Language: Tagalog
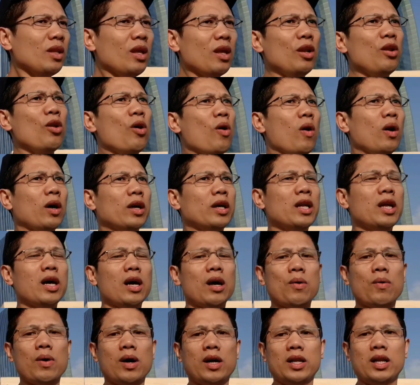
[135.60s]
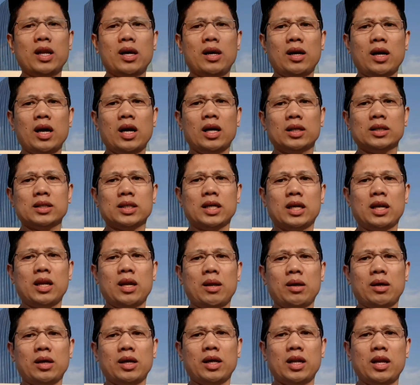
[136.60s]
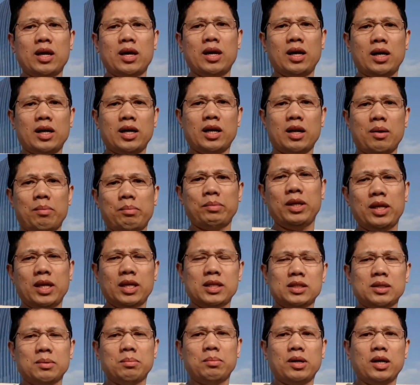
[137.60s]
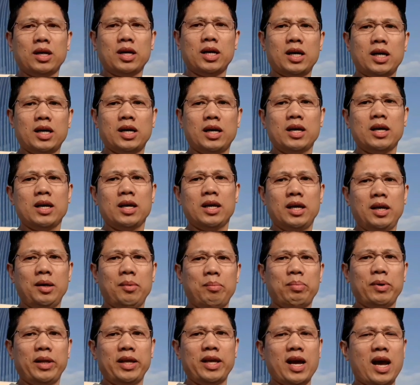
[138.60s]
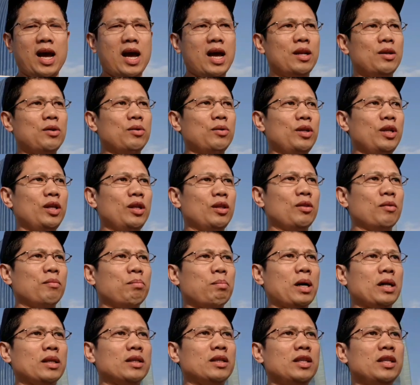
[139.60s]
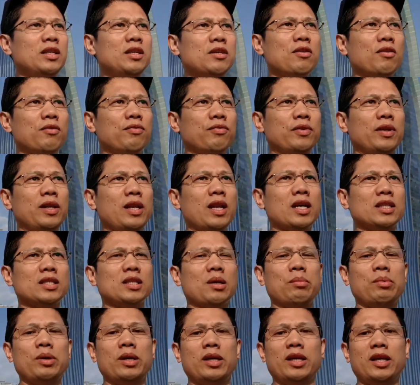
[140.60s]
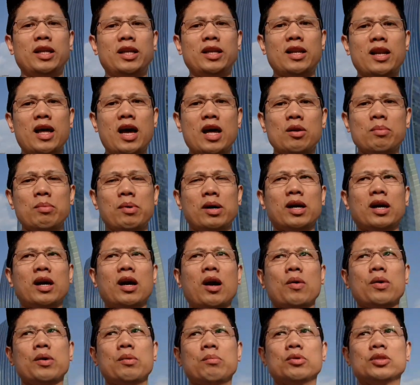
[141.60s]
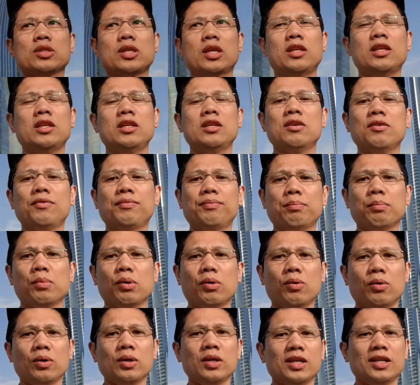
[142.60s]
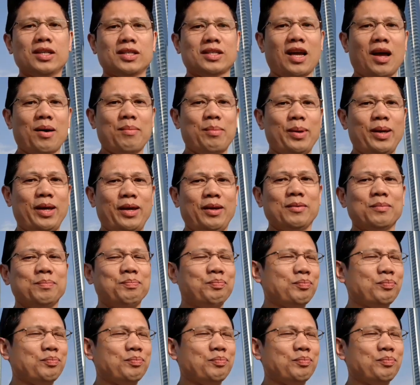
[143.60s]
no, ginagawa ng uh, kara, kara, karamihan sa mga empleyado dito. Pag day-off nila, sabihin nila, ano bang gagawin mo sa day-off mo? Sabi,